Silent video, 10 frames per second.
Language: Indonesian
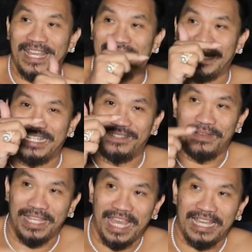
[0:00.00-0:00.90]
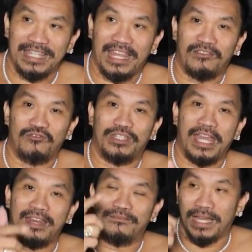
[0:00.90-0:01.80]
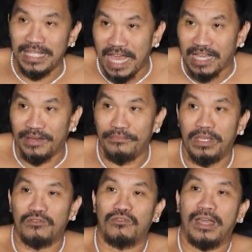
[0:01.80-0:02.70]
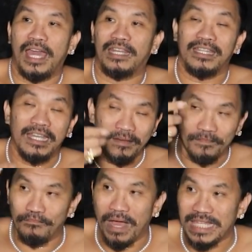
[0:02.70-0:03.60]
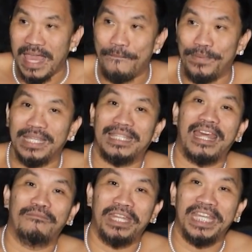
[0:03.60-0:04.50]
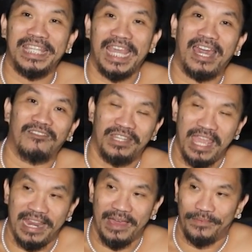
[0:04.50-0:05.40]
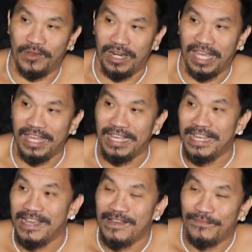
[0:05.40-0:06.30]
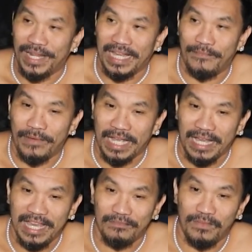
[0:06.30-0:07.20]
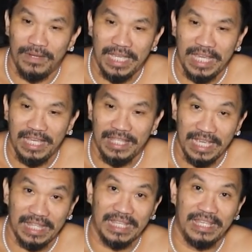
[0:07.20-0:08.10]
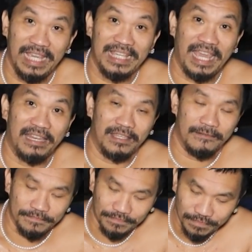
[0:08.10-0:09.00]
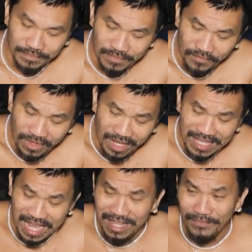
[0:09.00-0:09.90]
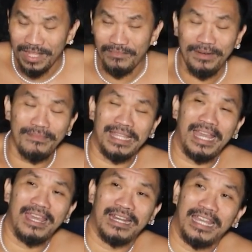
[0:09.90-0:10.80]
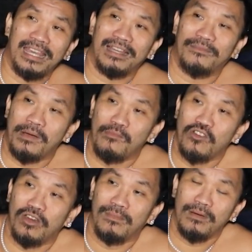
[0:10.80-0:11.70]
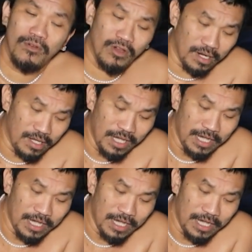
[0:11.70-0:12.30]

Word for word: fase, banyak ketakutan, banyak kebingungan, banyak plus dan minus yang harus dihadapi oleh mereka-mereka yang memiliki six sense. Jadi teman-teman banyak yang nanya ke Bang Mongol, Bang Mongol,